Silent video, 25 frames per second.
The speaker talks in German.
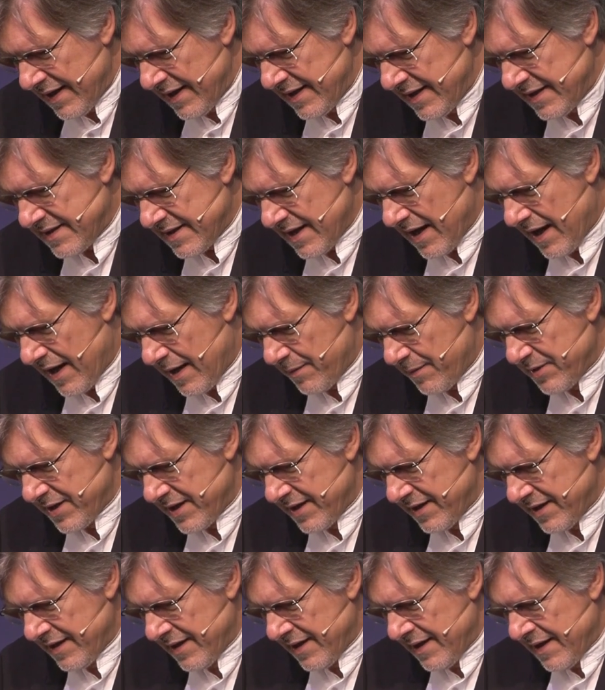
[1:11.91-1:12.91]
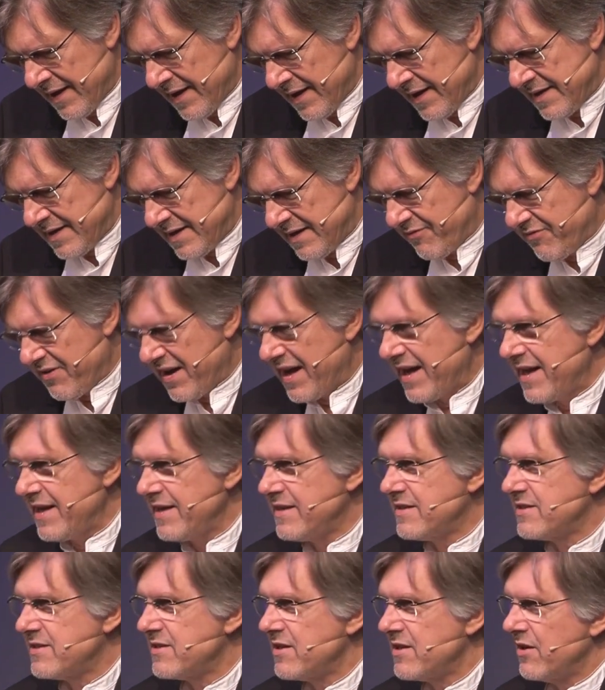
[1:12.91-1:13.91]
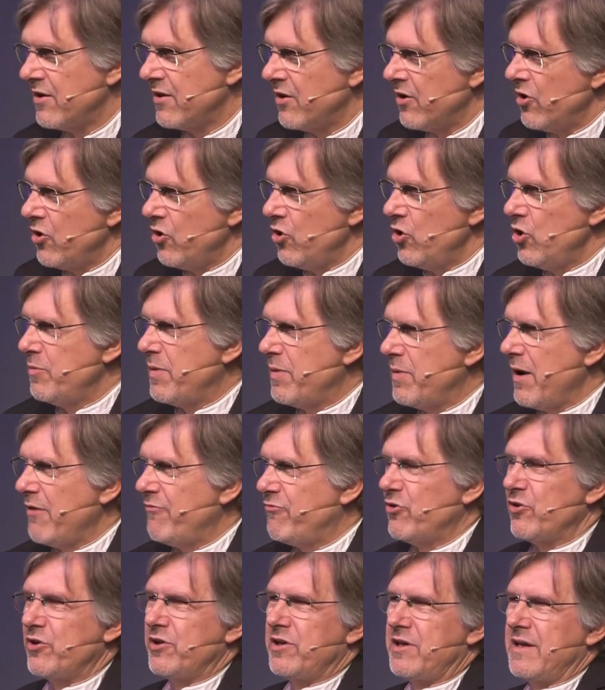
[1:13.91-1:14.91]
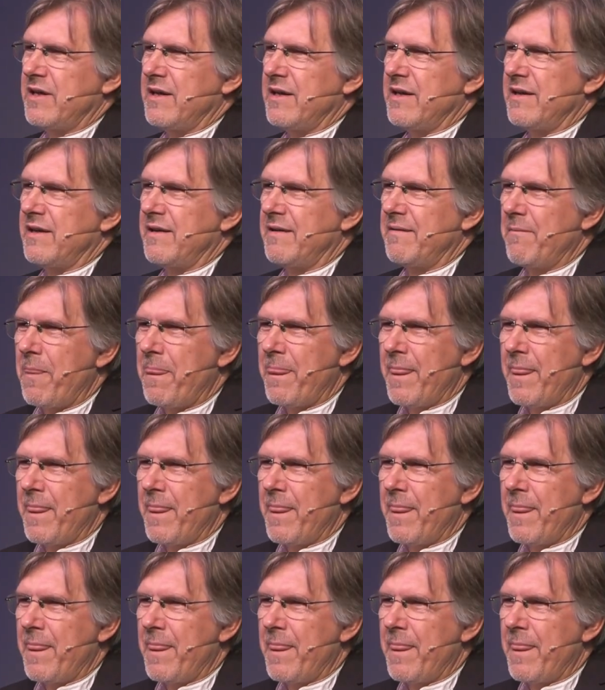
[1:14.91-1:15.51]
ich habe die Welt überwunden.